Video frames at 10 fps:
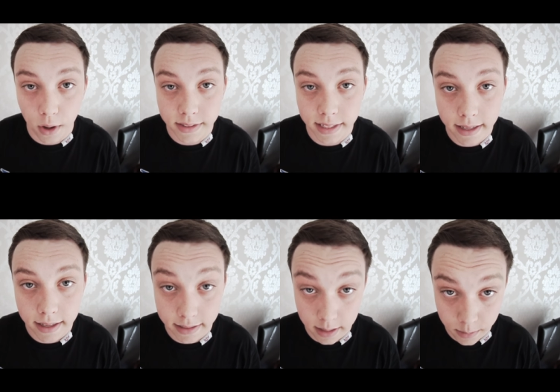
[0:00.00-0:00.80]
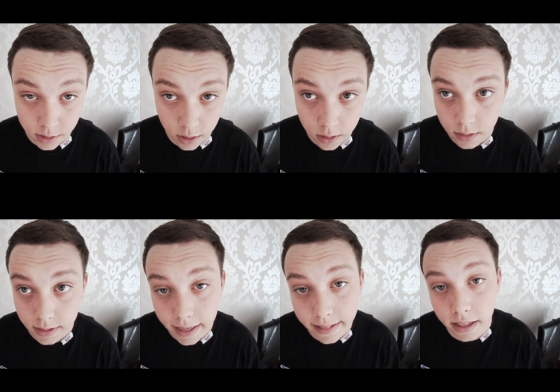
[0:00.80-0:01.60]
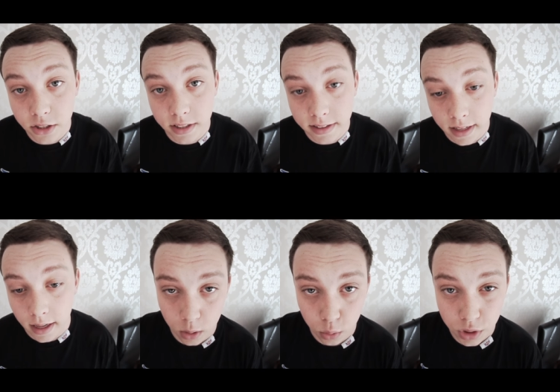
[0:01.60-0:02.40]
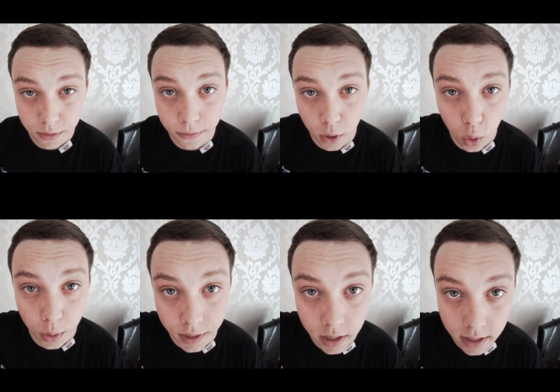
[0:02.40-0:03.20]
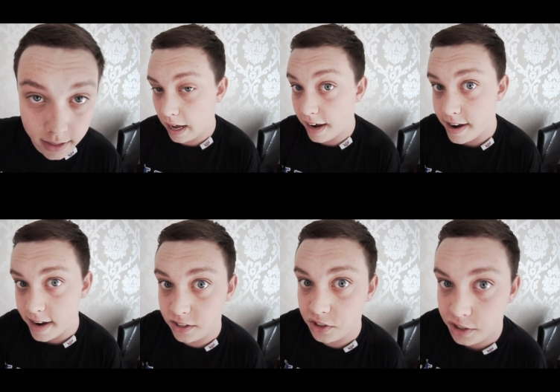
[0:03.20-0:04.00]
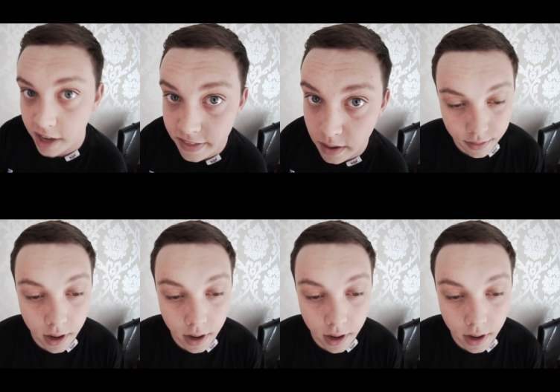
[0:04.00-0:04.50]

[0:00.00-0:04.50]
Chodzę, a tam co? Jedna czynna. Ludzi w chuj, ale jest siedem.